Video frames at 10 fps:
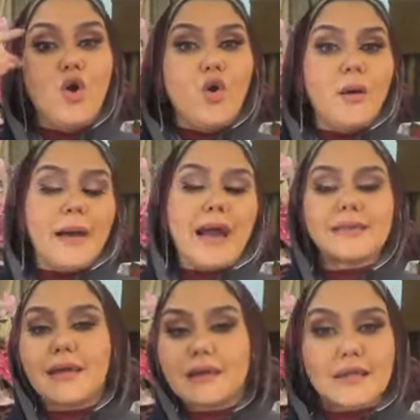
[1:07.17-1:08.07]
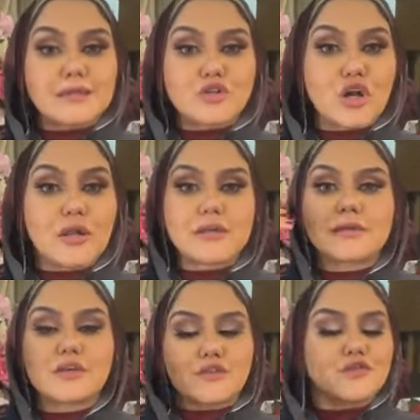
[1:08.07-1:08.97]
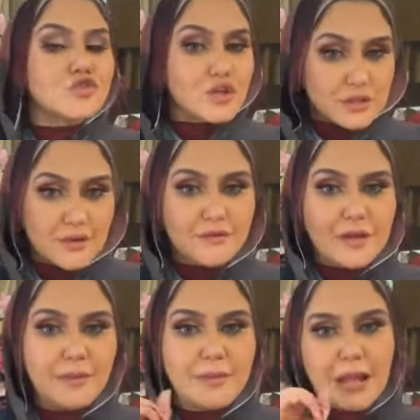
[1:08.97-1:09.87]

وبعد كذا شهر تكتشف ان الشخص ده فعلا